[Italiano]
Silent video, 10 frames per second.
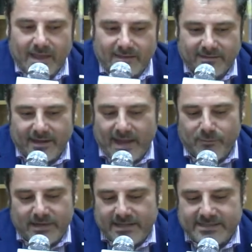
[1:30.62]
Sì, è
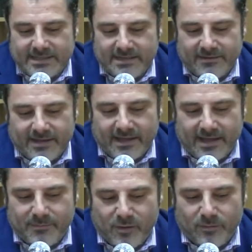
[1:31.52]
un'iniziativa che
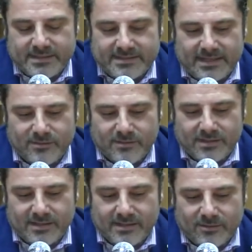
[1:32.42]
abbiamo pensato
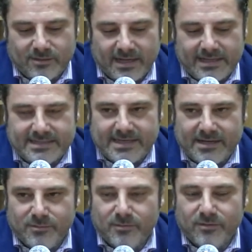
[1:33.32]
di
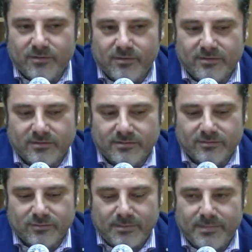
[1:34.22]
organizzare proprio
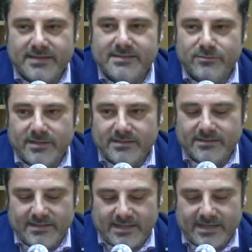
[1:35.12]
sulla base di una,
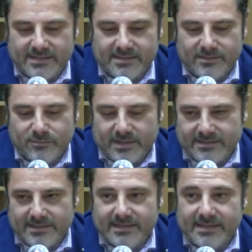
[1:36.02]
di una
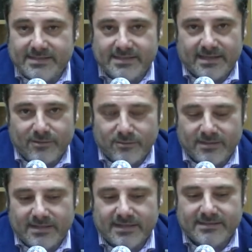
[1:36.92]
sentenza della
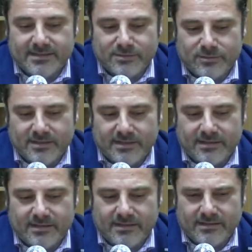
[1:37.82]
Corte di Cassazione
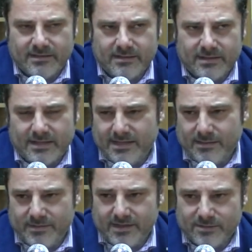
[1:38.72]
del,
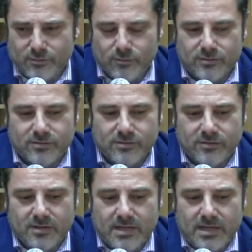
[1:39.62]
dell'aprile scorso,